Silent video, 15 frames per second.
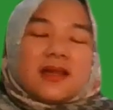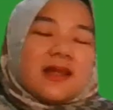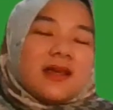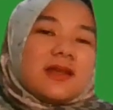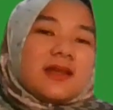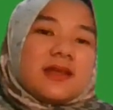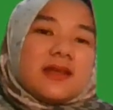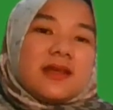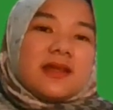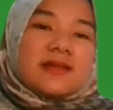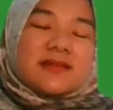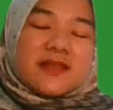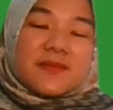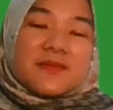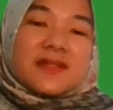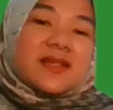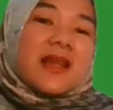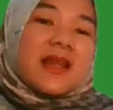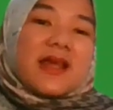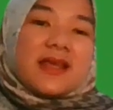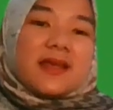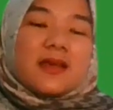Nah, it seems
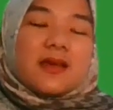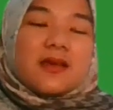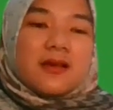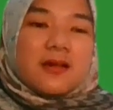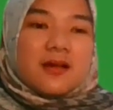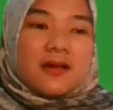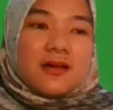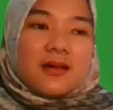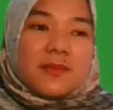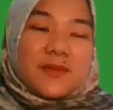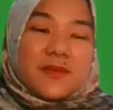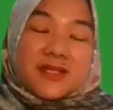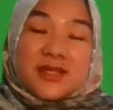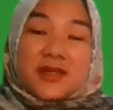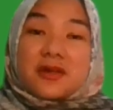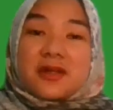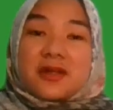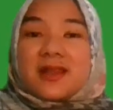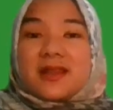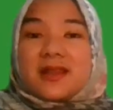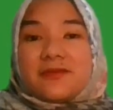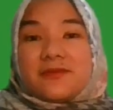like uh,
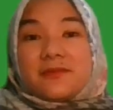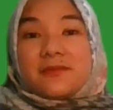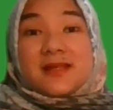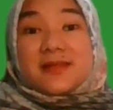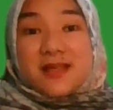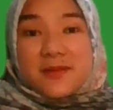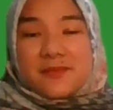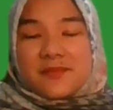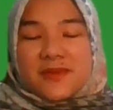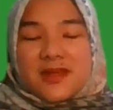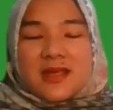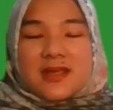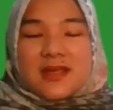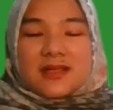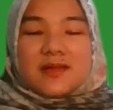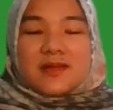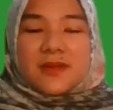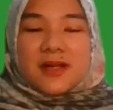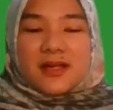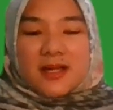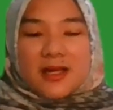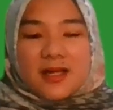physiocratic mazhab, di
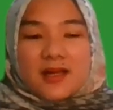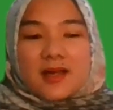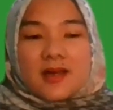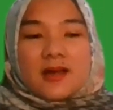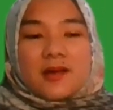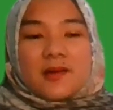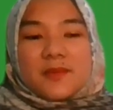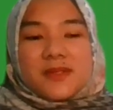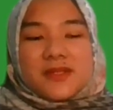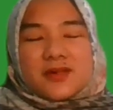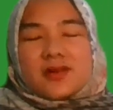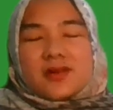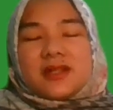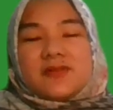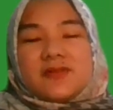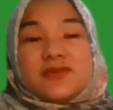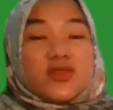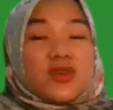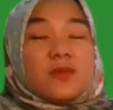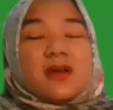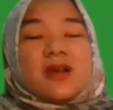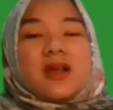mana Fisiokratif
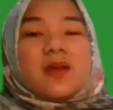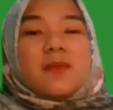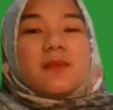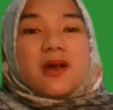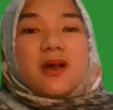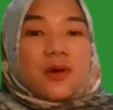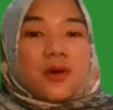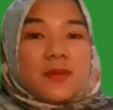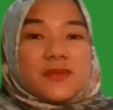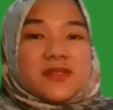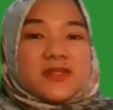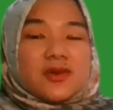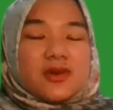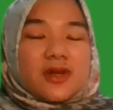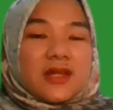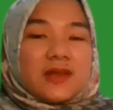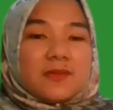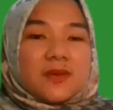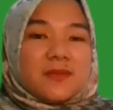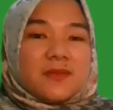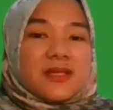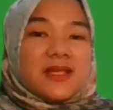juga menganggap bahwa fisiokrat
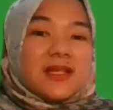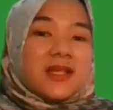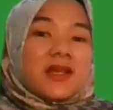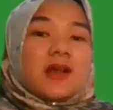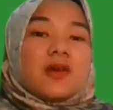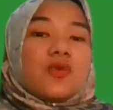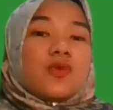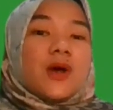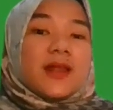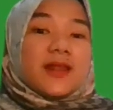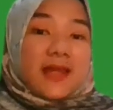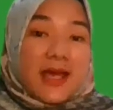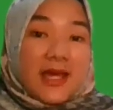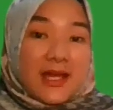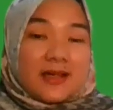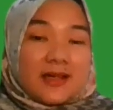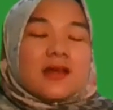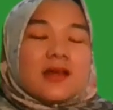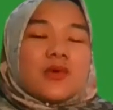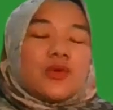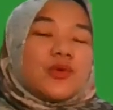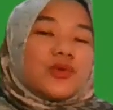memiliki kekuatan
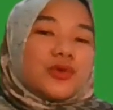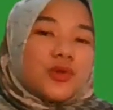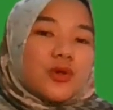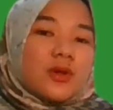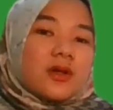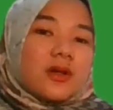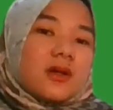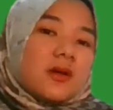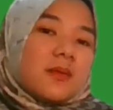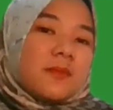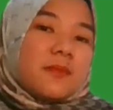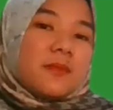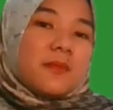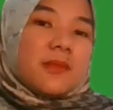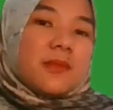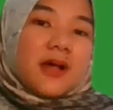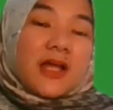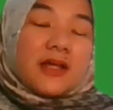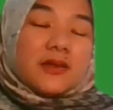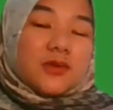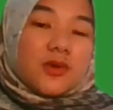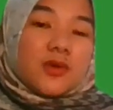untuk um,
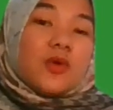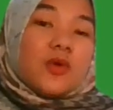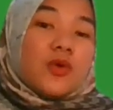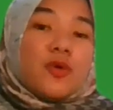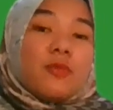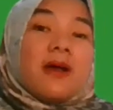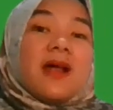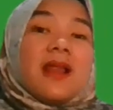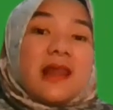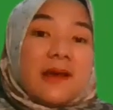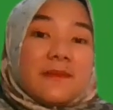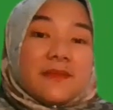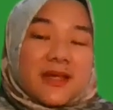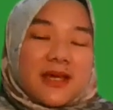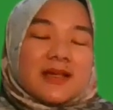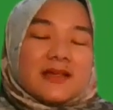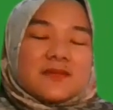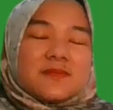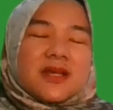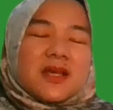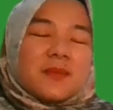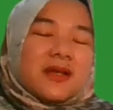mengatur hukum alam ya,
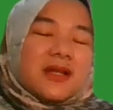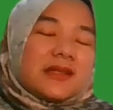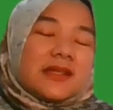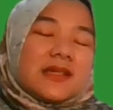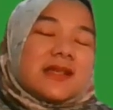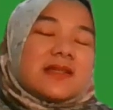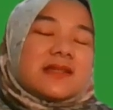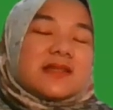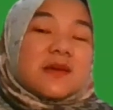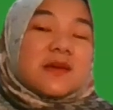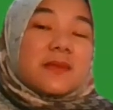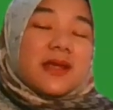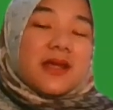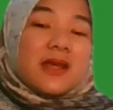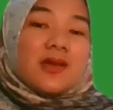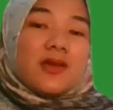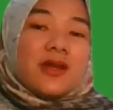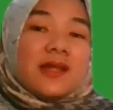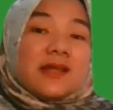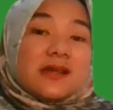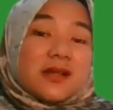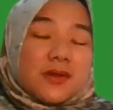sebagaimana tadi yang disampaikan
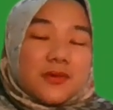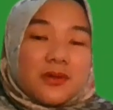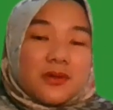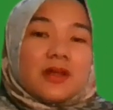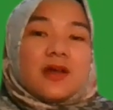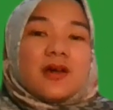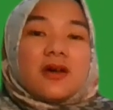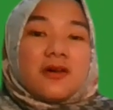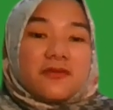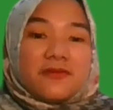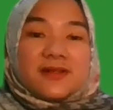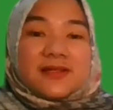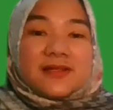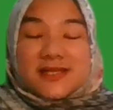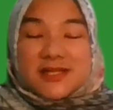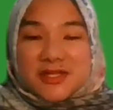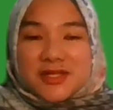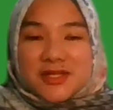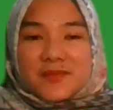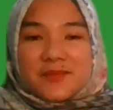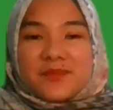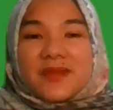oleh the rule of
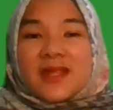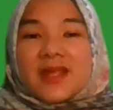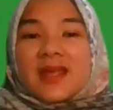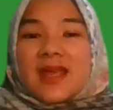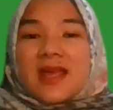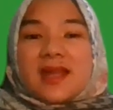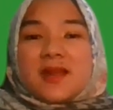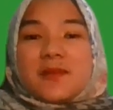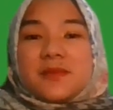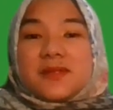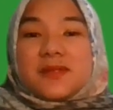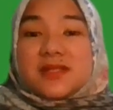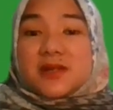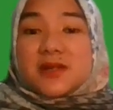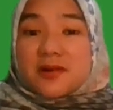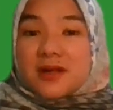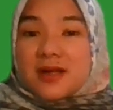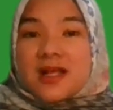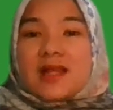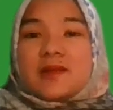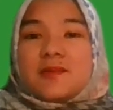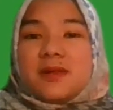nature. And the
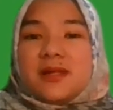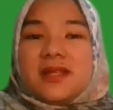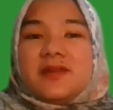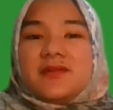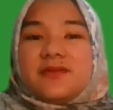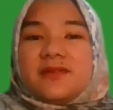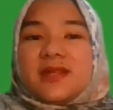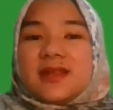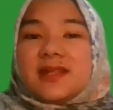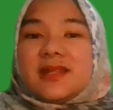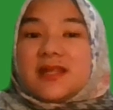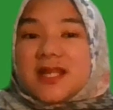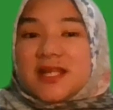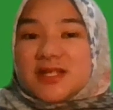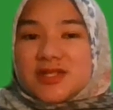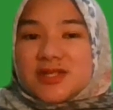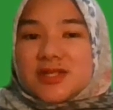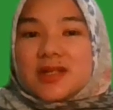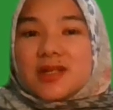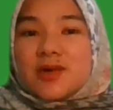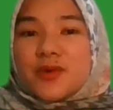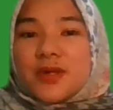physiocrat believe that the
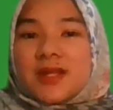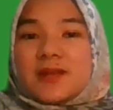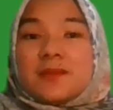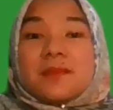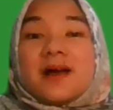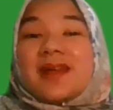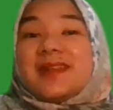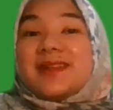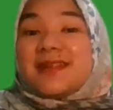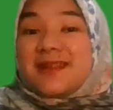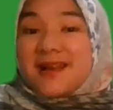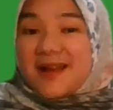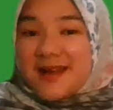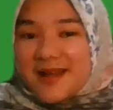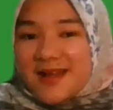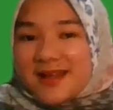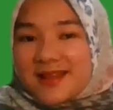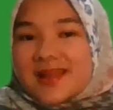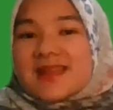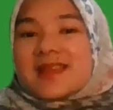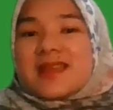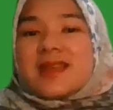nature created by the
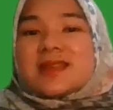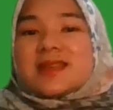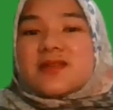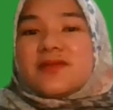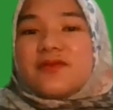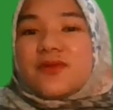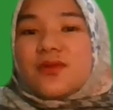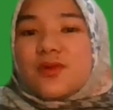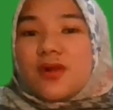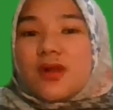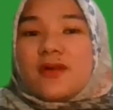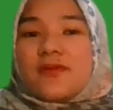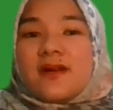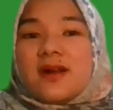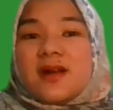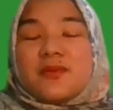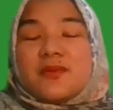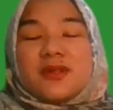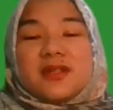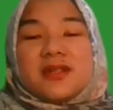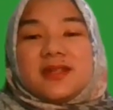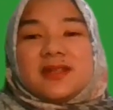God is a full of
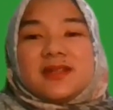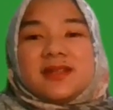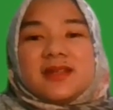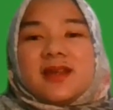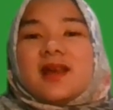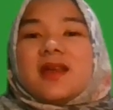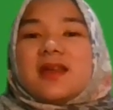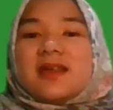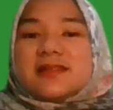harmony. Ya.